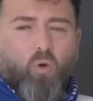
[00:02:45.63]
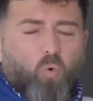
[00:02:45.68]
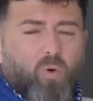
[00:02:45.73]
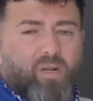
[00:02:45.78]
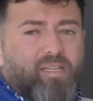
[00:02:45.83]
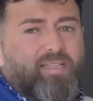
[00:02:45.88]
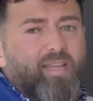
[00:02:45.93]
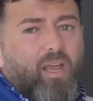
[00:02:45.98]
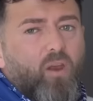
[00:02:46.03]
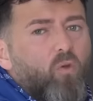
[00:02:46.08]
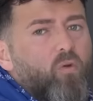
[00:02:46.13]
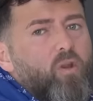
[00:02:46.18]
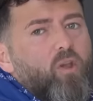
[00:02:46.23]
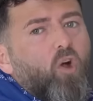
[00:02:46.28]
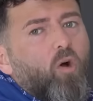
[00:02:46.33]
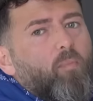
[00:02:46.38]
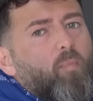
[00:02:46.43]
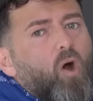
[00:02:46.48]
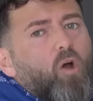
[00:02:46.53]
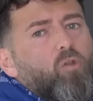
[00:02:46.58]
Questo è
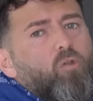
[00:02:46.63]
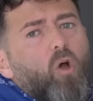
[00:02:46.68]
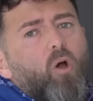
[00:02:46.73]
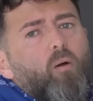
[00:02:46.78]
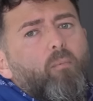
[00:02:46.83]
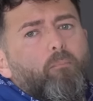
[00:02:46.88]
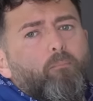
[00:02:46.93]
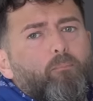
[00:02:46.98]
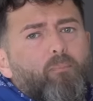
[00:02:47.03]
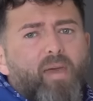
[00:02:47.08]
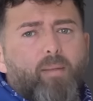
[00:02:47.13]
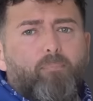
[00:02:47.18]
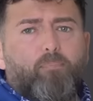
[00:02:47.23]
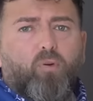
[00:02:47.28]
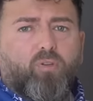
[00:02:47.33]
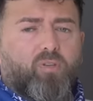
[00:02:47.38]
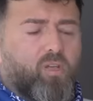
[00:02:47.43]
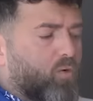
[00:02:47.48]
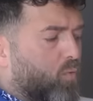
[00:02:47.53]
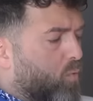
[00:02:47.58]
l'unico modo per
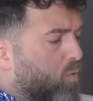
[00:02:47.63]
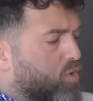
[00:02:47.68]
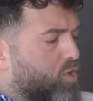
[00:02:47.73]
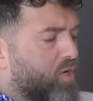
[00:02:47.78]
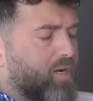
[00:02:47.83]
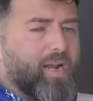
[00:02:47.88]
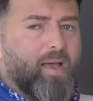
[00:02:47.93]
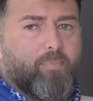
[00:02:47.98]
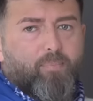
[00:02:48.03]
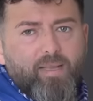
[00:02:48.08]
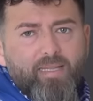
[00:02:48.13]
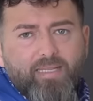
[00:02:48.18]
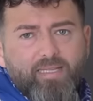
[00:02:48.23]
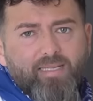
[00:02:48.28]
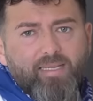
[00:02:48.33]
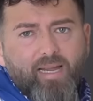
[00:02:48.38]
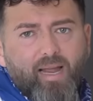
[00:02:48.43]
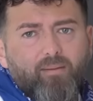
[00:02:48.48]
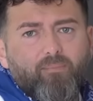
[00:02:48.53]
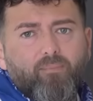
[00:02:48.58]
poter cuocere la
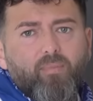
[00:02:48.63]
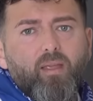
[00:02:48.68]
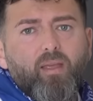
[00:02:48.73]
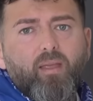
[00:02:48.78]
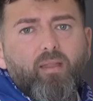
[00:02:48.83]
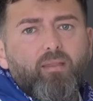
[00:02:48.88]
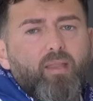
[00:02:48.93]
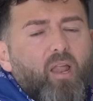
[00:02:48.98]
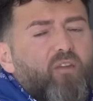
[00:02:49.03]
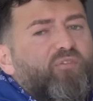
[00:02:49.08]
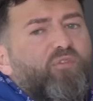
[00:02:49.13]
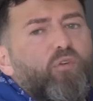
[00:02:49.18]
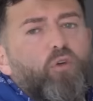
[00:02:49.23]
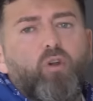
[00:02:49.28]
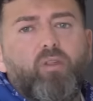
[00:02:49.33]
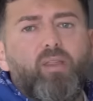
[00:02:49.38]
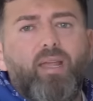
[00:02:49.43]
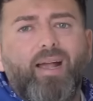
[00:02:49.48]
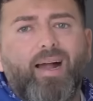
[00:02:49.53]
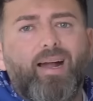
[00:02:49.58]
pizza nel
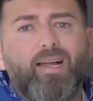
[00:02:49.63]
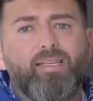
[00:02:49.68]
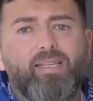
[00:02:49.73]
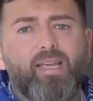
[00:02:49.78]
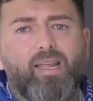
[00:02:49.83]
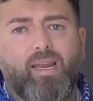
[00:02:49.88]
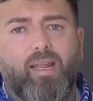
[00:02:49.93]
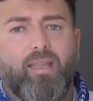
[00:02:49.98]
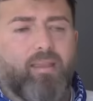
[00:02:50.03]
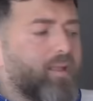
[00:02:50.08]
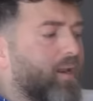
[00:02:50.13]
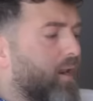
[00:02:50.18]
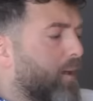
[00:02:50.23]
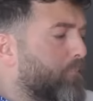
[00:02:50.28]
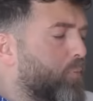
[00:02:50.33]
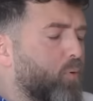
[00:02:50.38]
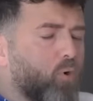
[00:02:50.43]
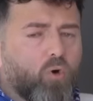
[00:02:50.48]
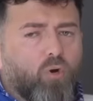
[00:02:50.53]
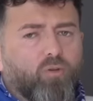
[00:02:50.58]
forno di casa e
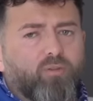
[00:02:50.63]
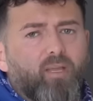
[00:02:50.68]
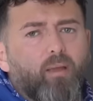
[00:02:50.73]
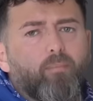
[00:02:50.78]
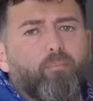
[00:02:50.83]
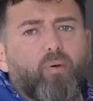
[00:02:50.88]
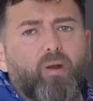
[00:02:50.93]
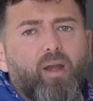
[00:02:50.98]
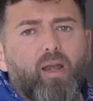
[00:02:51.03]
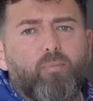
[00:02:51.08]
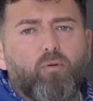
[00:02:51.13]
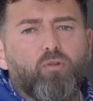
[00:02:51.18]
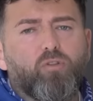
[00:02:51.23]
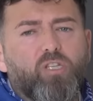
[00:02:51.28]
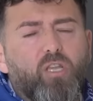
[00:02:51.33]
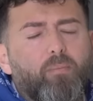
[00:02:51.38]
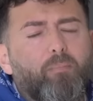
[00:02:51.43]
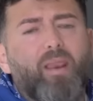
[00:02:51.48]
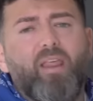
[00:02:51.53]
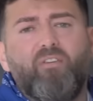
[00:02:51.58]
renderla più contemporanea
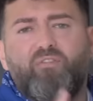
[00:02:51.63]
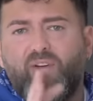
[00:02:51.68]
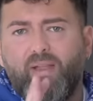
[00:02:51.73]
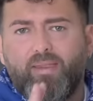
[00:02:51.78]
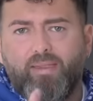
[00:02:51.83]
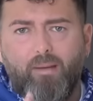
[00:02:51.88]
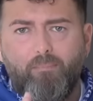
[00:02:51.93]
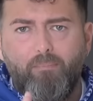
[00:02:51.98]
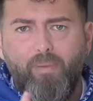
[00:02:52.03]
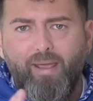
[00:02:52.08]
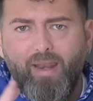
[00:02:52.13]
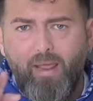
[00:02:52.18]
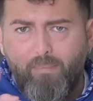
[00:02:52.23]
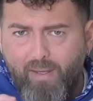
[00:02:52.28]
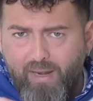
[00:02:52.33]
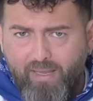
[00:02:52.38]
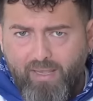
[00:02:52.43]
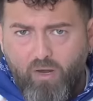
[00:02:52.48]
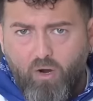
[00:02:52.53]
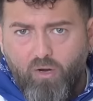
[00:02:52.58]
possibile e fatta bene,
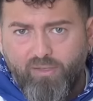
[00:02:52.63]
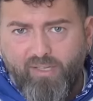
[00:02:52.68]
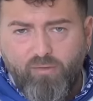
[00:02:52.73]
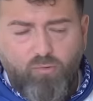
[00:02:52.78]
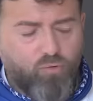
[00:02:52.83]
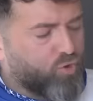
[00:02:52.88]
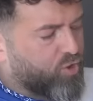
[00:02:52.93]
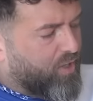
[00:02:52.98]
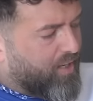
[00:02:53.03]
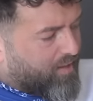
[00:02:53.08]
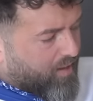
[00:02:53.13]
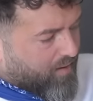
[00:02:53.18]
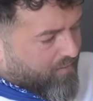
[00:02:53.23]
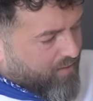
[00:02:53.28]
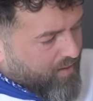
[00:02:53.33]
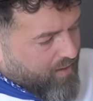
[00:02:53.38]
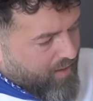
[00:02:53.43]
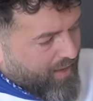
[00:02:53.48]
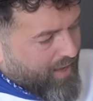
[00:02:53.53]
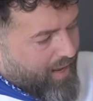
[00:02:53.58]
perché cosa
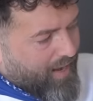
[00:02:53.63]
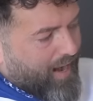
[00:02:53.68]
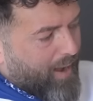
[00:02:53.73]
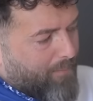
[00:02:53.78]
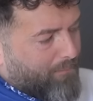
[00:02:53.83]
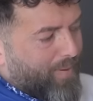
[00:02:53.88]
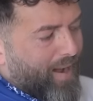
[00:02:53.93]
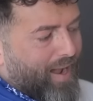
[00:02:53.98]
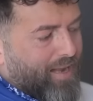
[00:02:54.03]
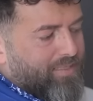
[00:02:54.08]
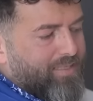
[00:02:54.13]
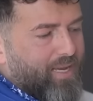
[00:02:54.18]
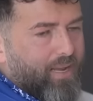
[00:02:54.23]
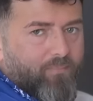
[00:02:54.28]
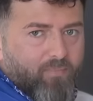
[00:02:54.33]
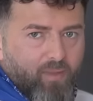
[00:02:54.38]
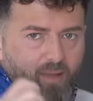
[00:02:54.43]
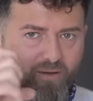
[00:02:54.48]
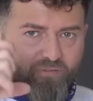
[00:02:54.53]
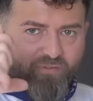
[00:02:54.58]
succede? La
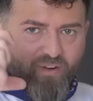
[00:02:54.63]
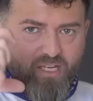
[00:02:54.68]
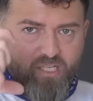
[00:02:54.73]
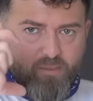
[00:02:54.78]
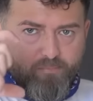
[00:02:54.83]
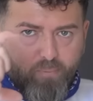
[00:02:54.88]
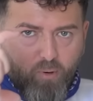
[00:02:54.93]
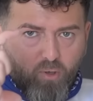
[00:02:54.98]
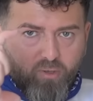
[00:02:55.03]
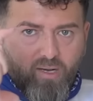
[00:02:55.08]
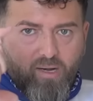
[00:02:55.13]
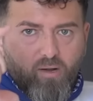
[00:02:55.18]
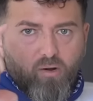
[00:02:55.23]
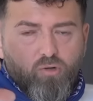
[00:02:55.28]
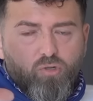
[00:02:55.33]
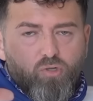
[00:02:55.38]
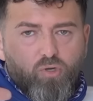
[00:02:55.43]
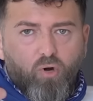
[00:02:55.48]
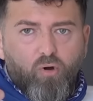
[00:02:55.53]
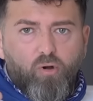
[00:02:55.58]
base fa esplodere il
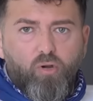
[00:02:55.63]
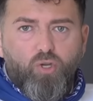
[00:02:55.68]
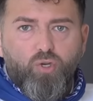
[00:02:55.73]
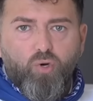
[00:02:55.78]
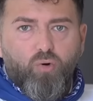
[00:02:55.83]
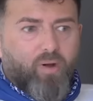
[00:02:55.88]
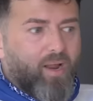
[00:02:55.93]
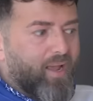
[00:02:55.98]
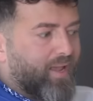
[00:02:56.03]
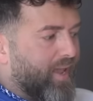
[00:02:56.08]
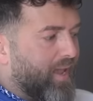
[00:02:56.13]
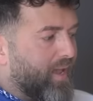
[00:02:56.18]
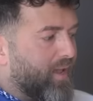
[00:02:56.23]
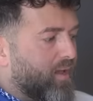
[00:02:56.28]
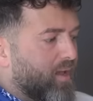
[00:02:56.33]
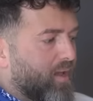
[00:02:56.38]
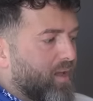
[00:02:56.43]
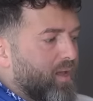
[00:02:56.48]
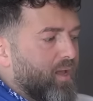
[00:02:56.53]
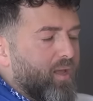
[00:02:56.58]
nostro cornicione che